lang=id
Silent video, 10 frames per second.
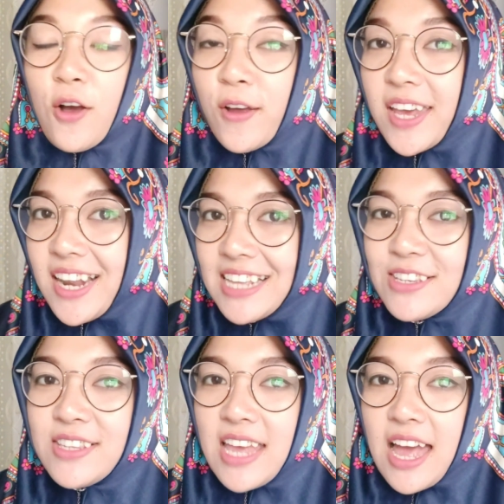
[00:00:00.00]
Oke
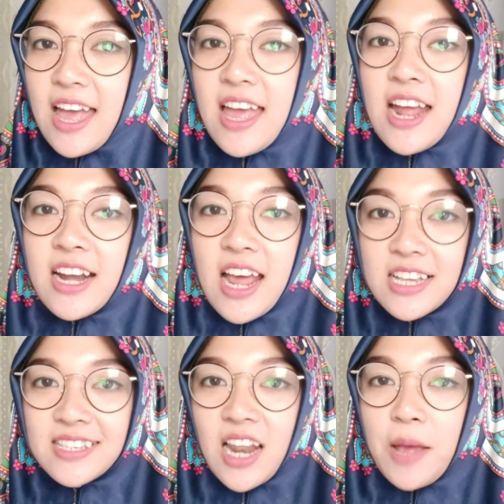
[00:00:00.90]
lanjut ya.
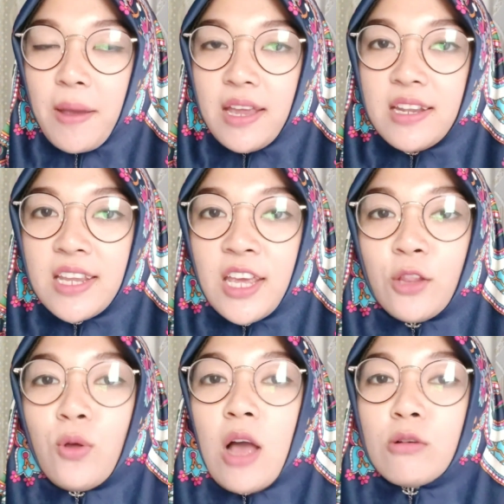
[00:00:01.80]
Nah selama ini
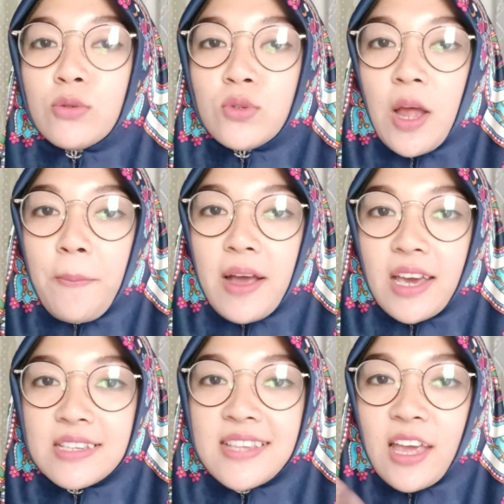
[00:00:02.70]
itu aku sudah
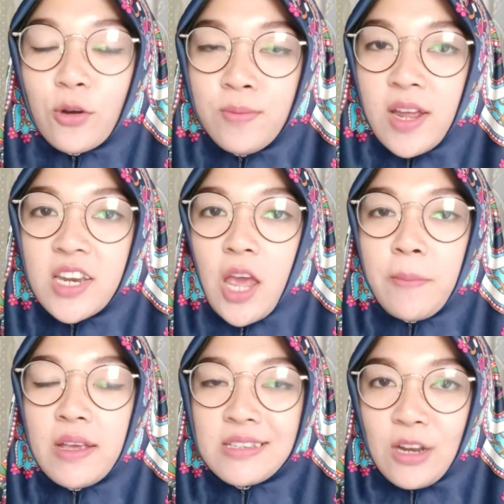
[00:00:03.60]
pakai serum dari
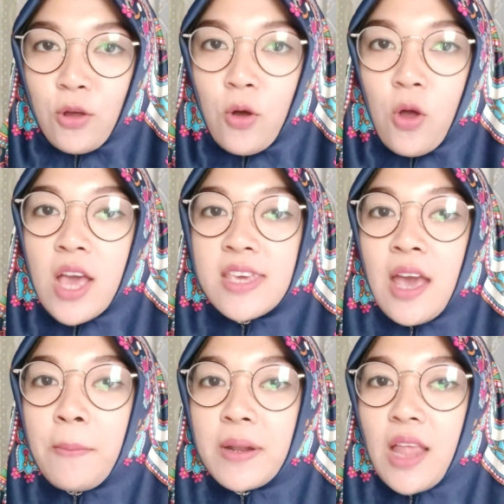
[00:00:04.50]
MS Glow.
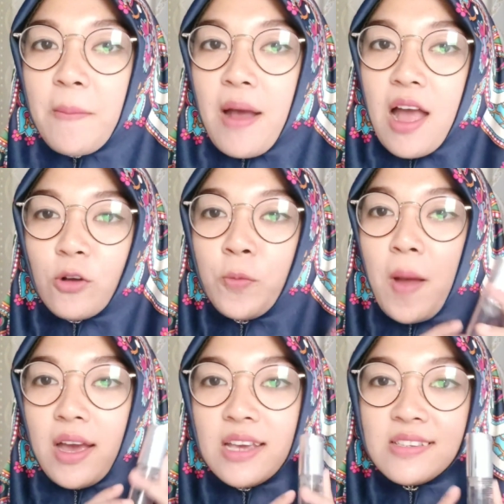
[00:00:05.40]
Yang pertama aku
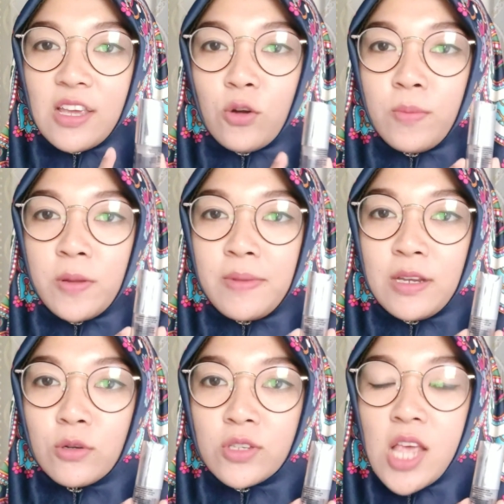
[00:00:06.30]
pakai serum
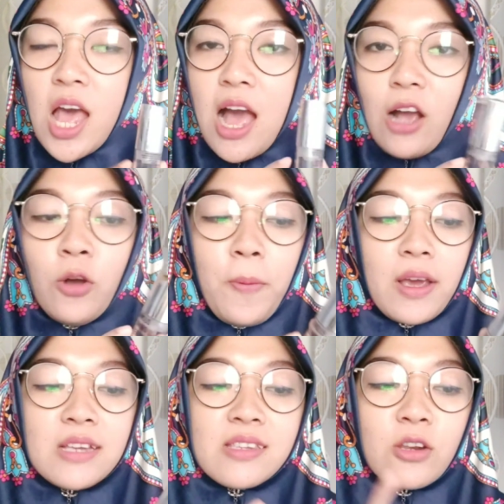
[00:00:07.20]
luminous. Aku
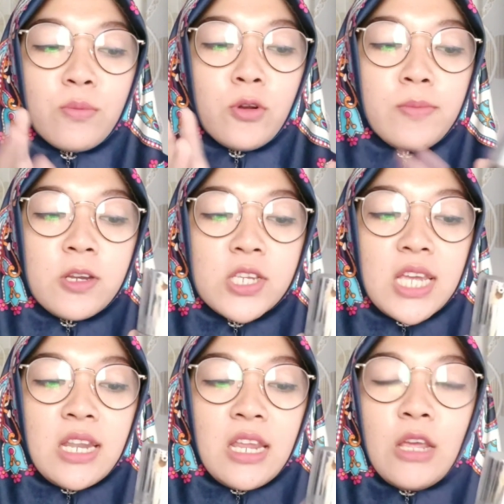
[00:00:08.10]
pakai serum
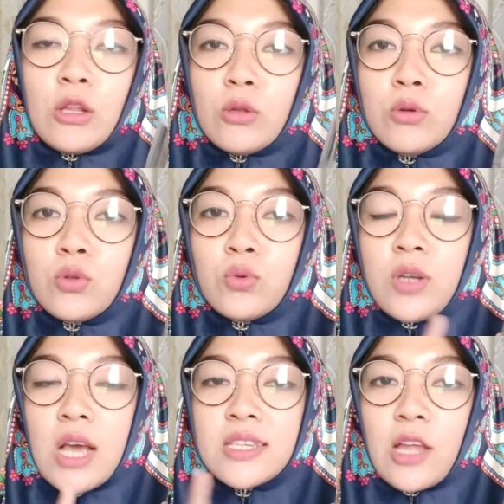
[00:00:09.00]
luminous ini itu
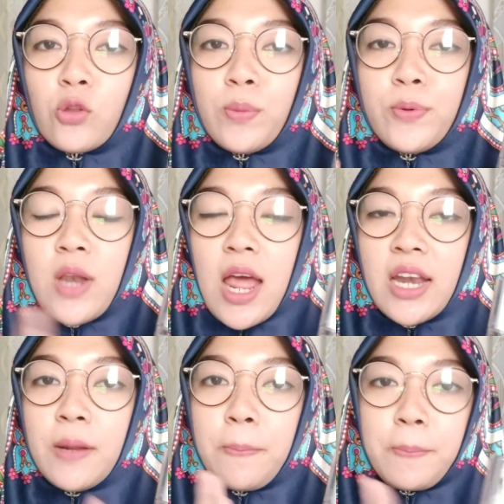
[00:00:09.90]
sudah satu
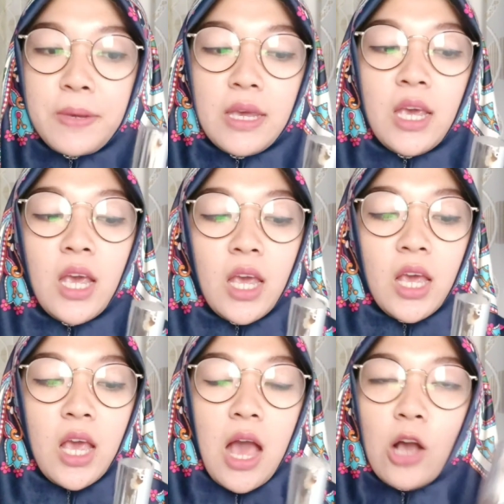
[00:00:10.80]
bulan lebih.
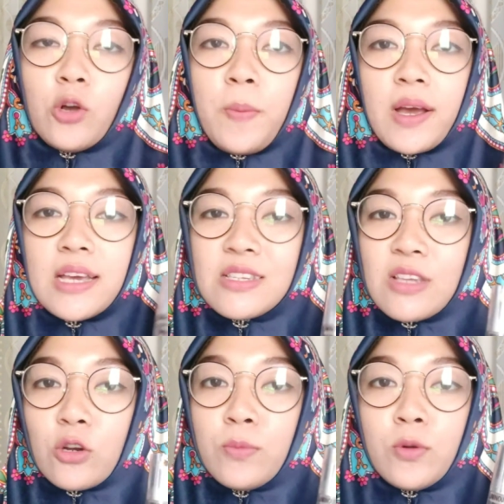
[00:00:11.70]
Aku pakai
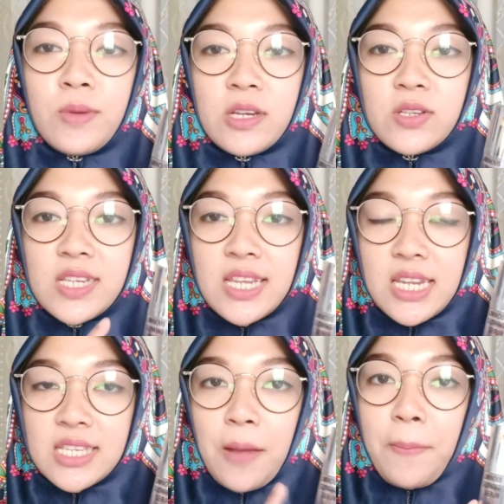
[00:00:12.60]
serum luminous
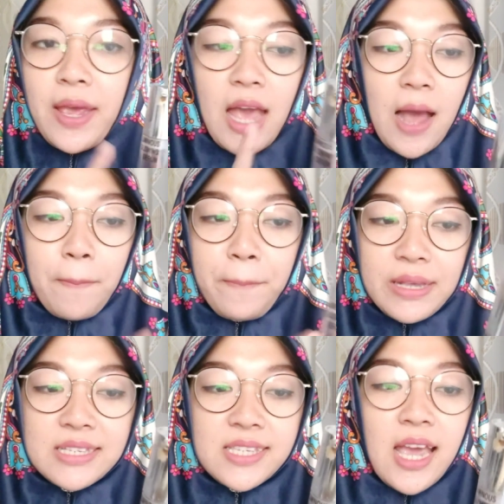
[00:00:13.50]
ini sampai
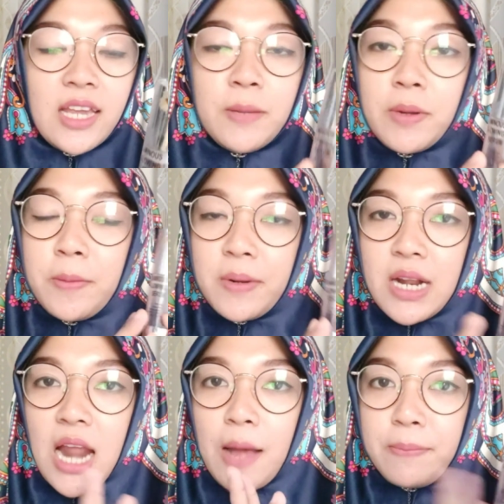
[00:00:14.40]
habis ya ini
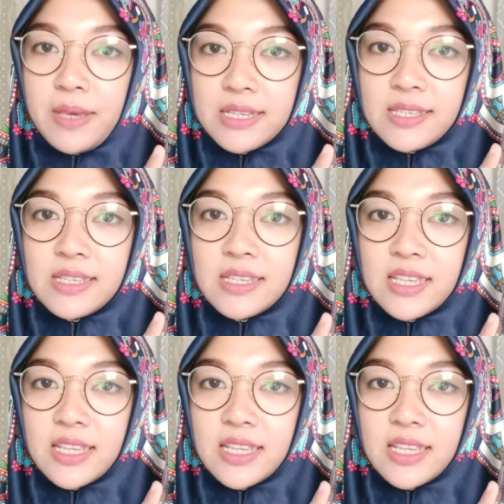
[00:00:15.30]
benar-benar habis.